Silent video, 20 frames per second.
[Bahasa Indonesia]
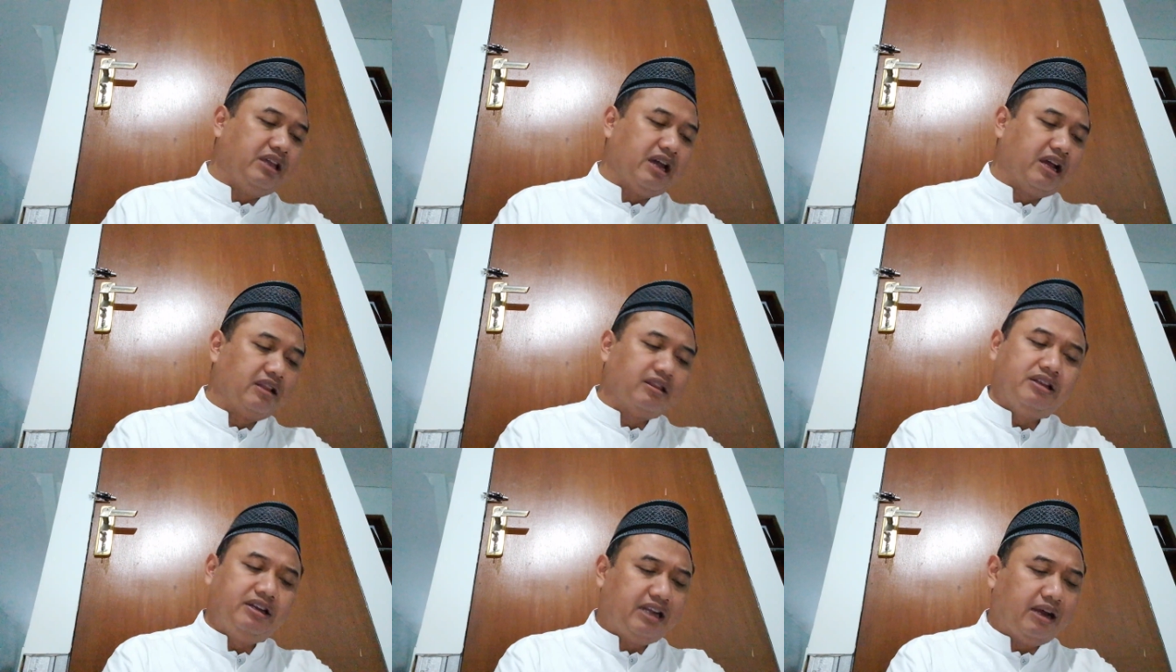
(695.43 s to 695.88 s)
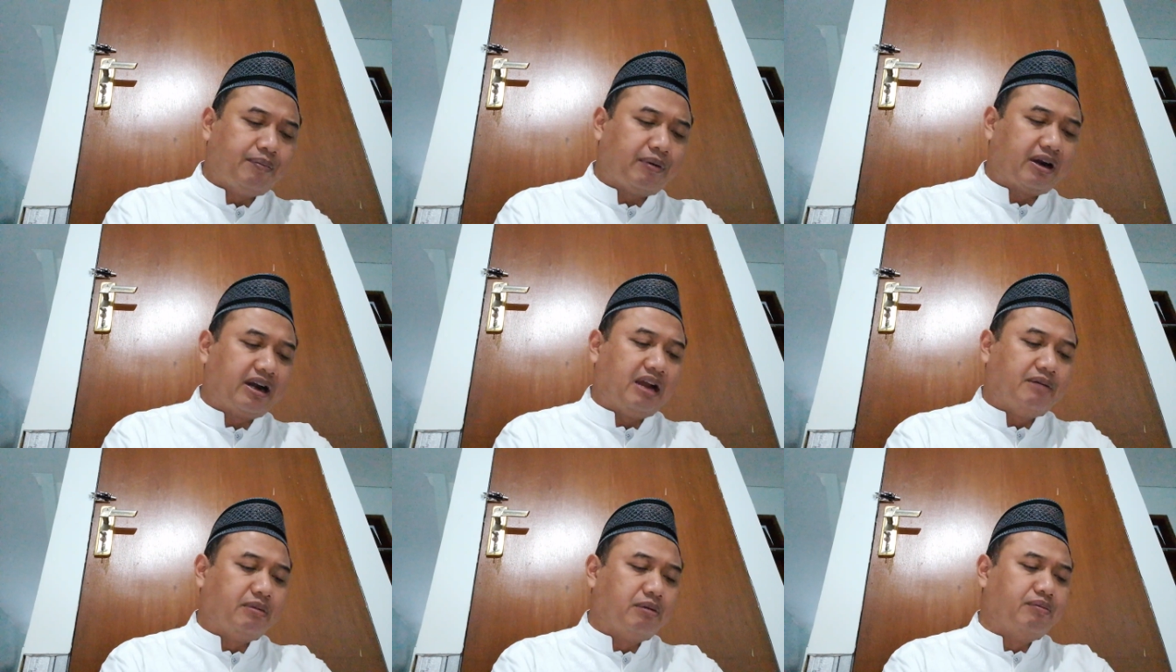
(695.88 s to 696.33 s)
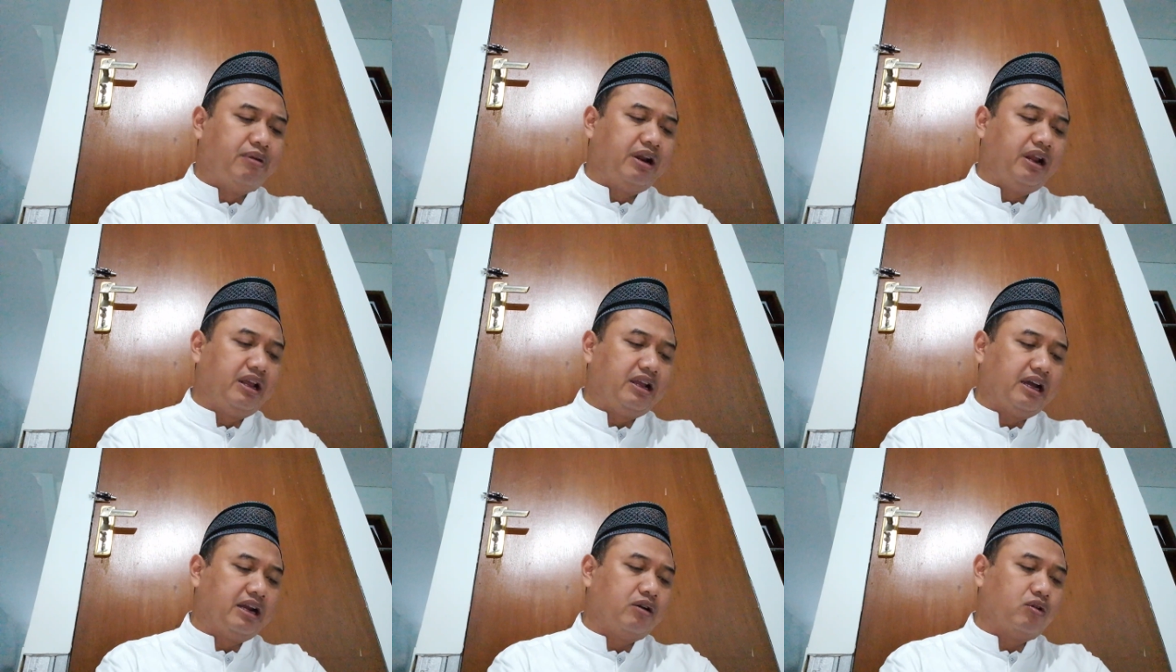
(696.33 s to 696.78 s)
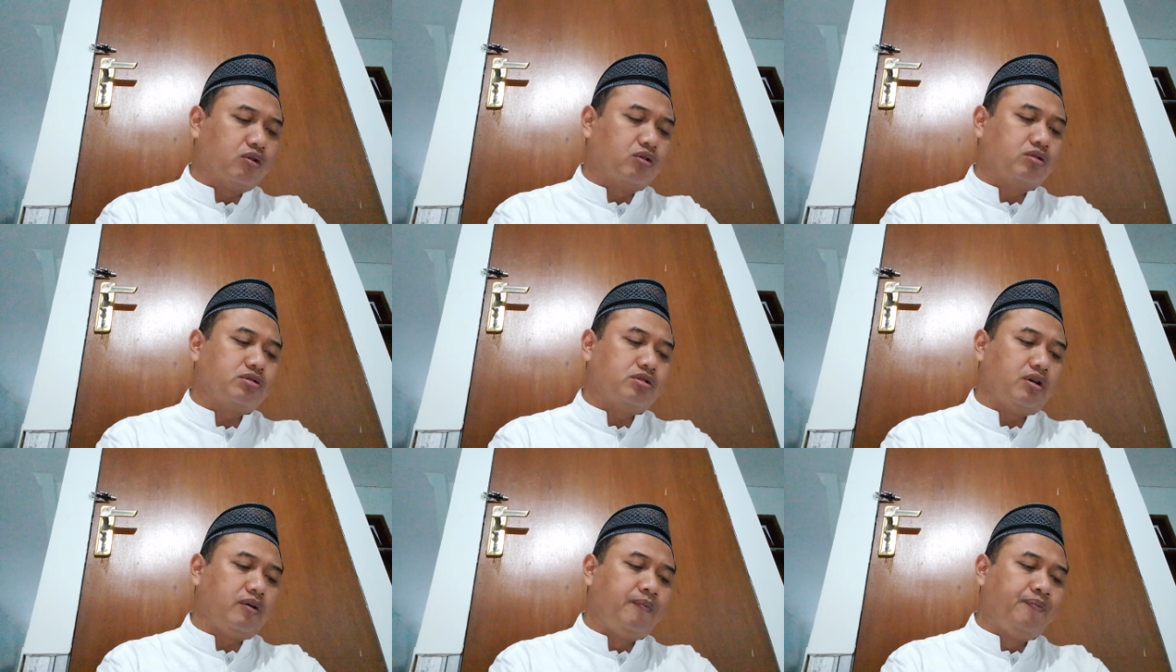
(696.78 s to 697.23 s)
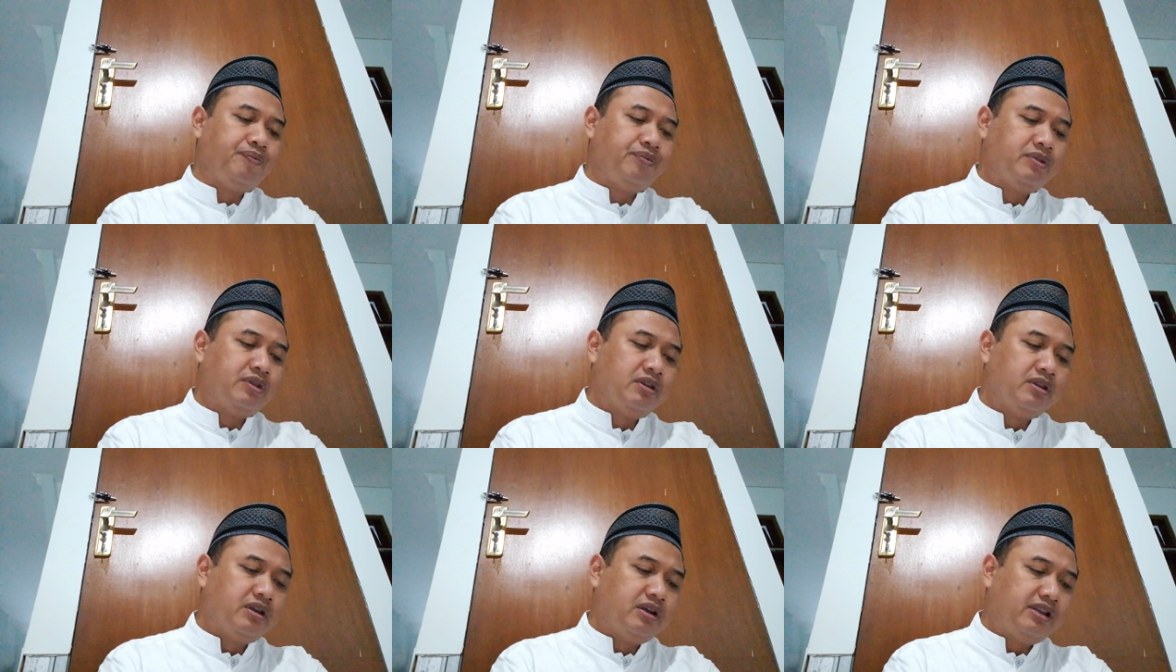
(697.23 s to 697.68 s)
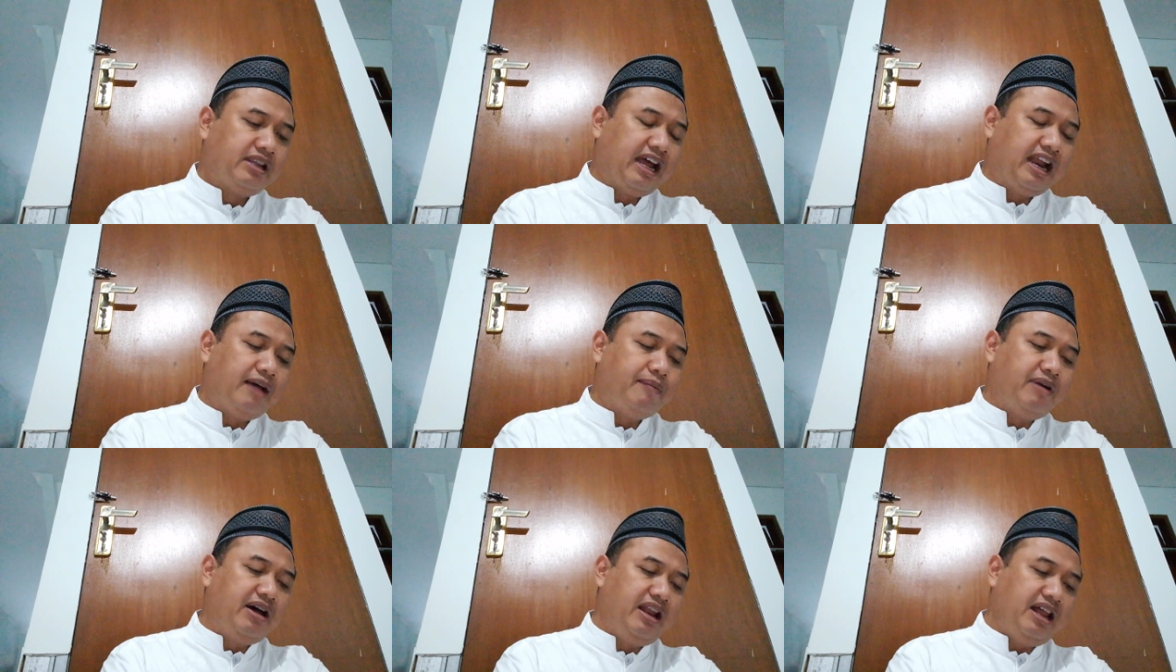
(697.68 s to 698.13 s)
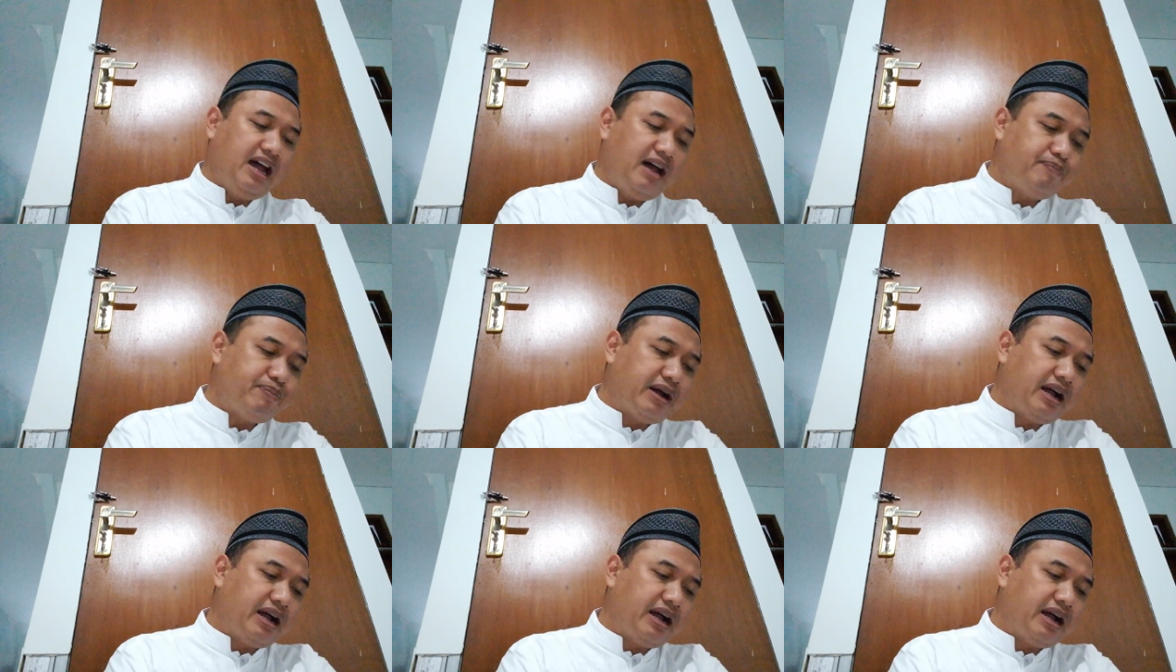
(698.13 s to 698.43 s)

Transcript: tidak pernah memberikan rukhsah. Dalam hal apa?